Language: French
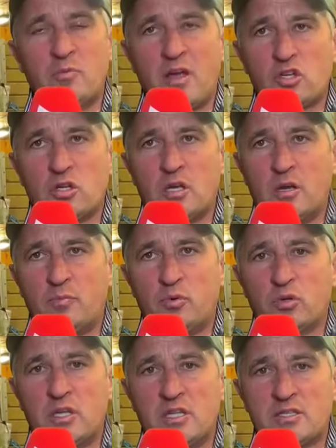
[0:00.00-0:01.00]
de marge et elle
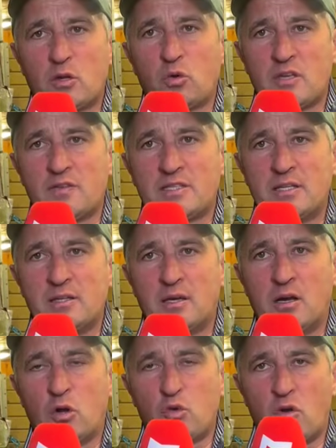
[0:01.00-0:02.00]
peut gagner sa course à Vincennes,
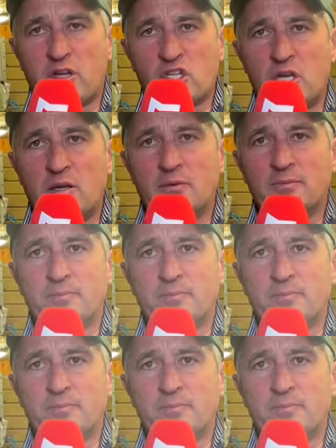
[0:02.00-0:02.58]
encore en caché.